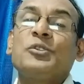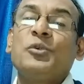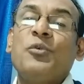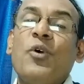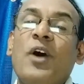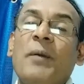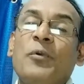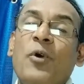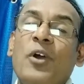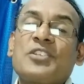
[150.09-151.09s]
तो वो
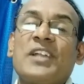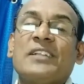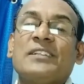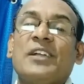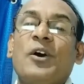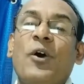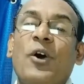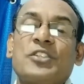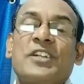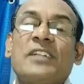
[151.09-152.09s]
आपको और चढ़ाते हैं
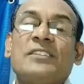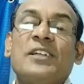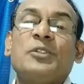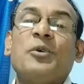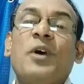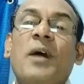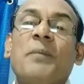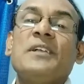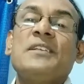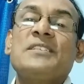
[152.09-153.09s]
और चढ़ाते हैं तो
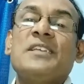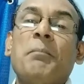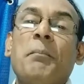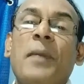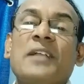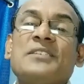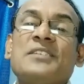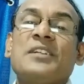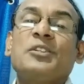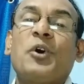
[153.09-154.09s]
आप इसे
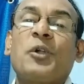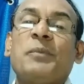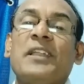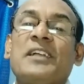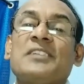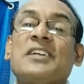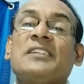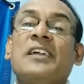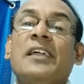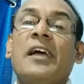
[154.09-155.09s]
मानसिक तौर पे लेके
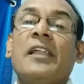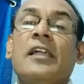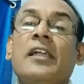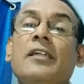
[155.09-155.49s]
जाते हैं यानी